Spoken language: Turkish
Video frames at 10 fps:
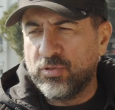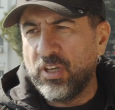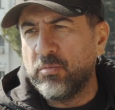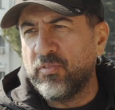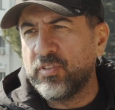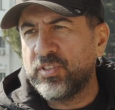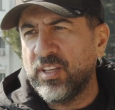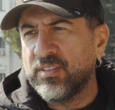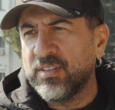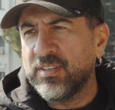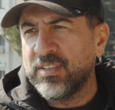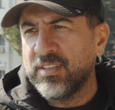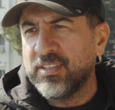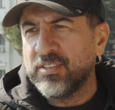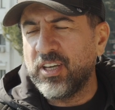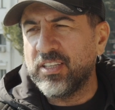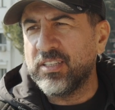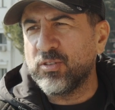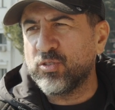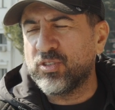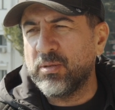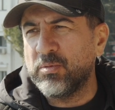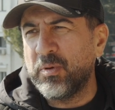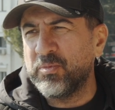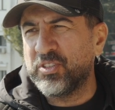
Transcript: Güzel güzel bir fırsat. Evet. Kendini ee, daha gel, için.